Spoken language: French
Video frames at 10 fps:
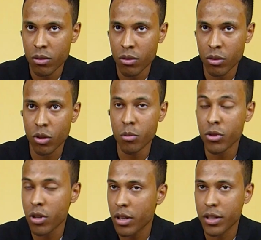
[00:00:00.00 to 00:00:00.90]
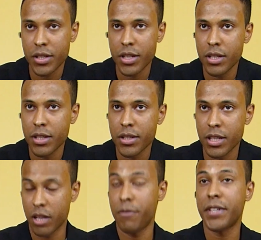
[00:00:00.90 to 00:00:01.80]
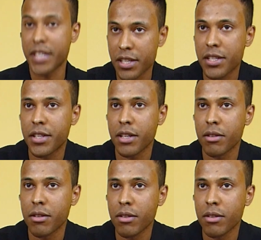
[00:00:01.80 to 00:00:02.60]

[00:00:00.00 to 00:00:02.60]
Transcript: Notre mot d'ordre ici, c'est l'efficacité.